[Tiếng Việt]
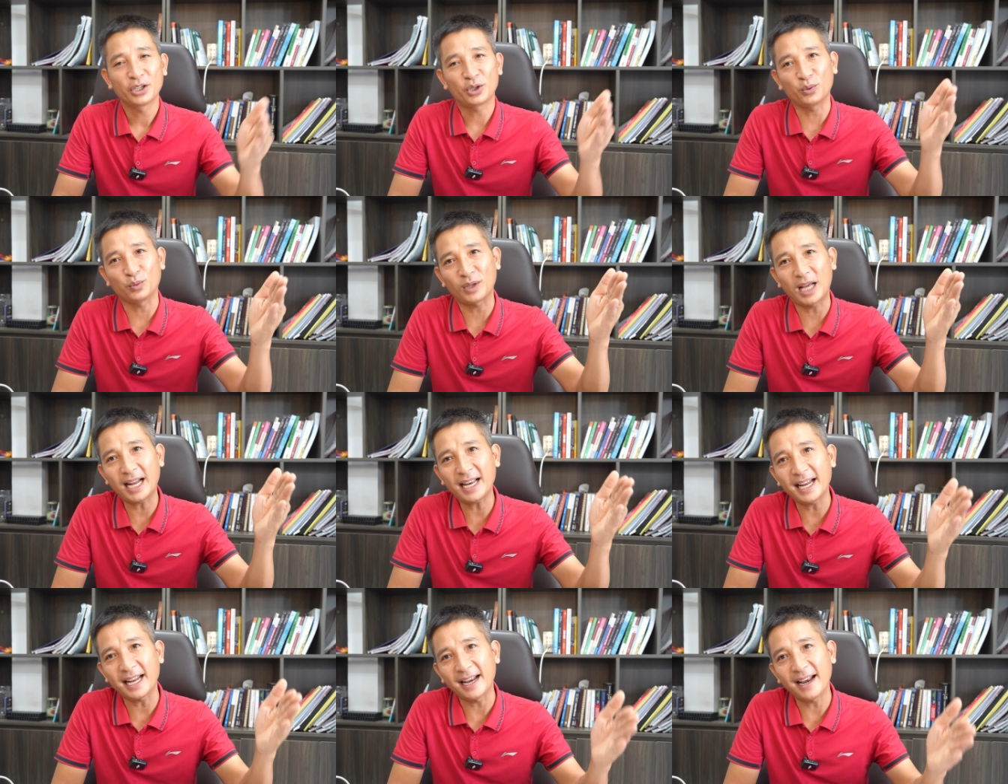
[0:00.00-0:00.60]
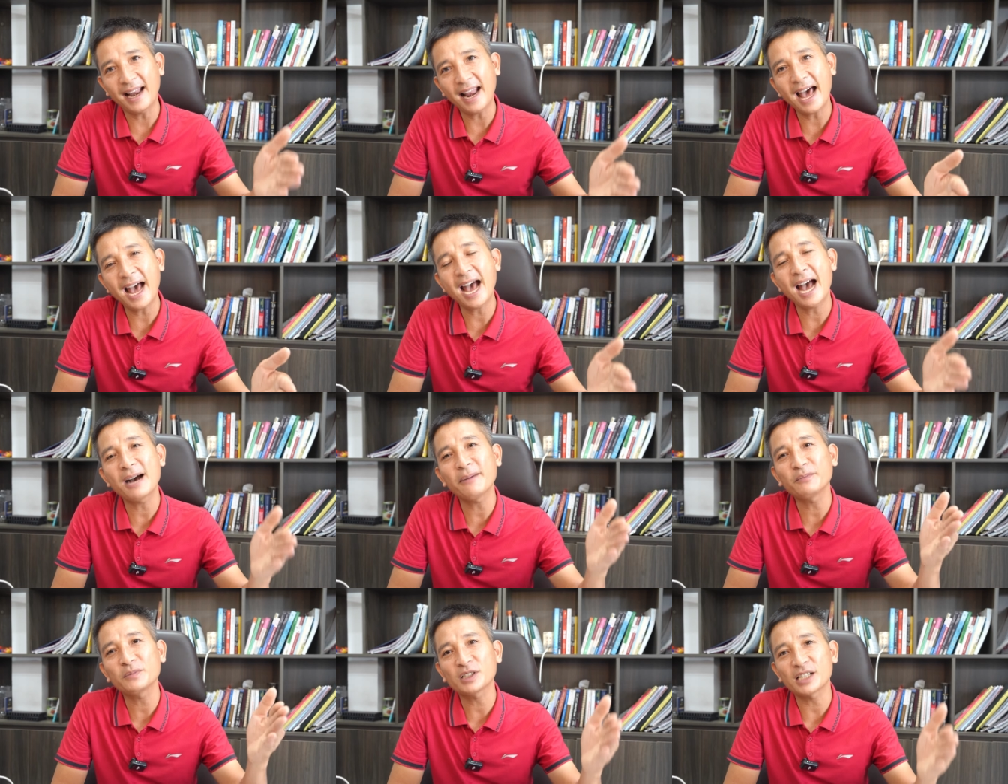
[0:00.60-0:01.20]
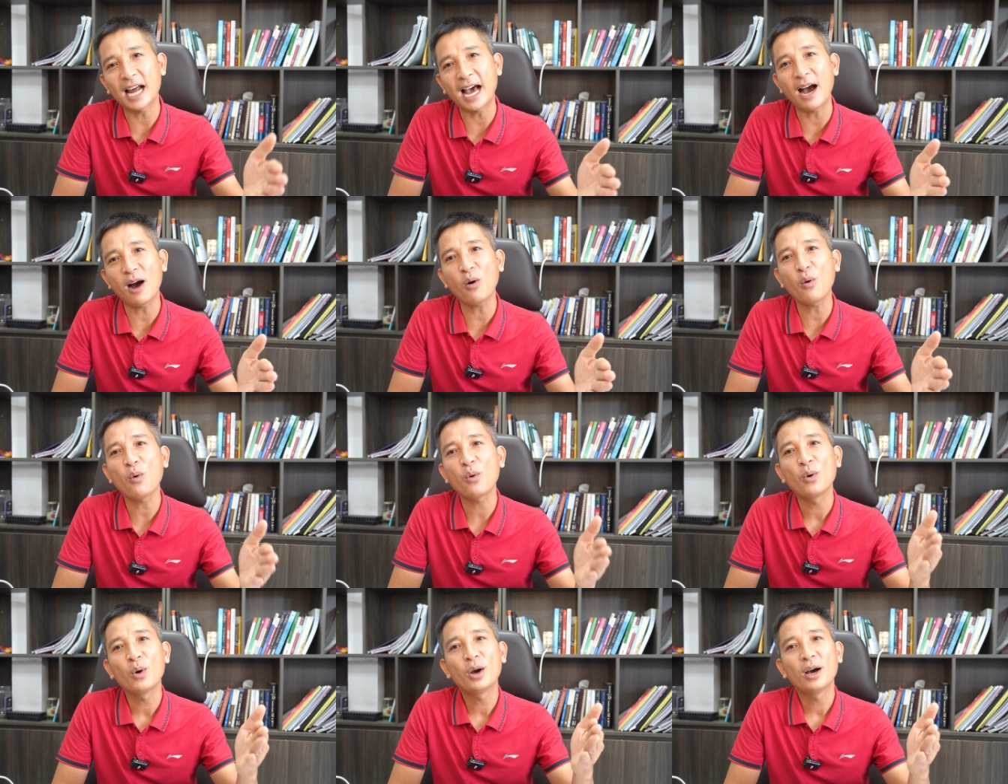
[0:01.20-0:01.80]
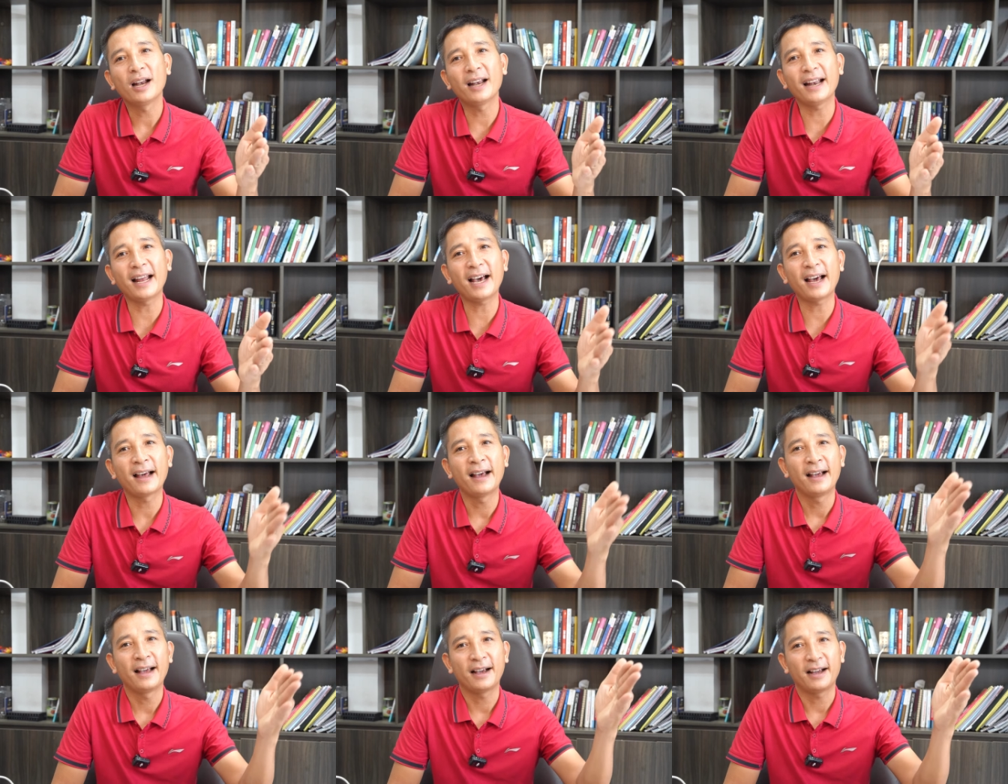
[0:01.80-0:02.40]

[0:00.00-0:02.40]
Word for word: chúng ta để làm sao là